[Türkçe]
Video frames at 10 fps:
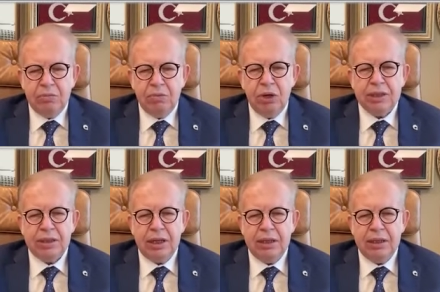bu
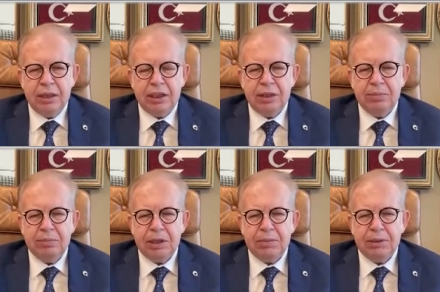hastalığı taşıyıp
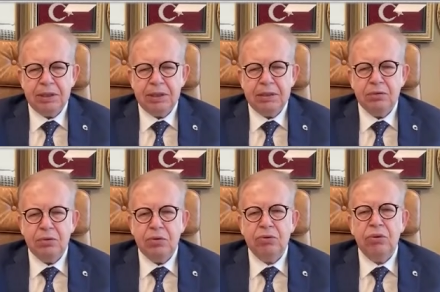taşımadığını
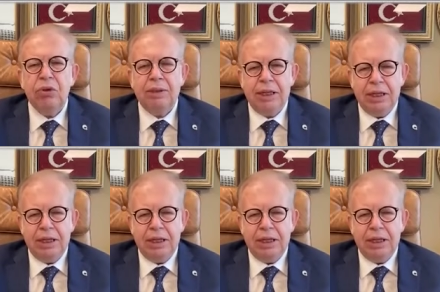kontrol bile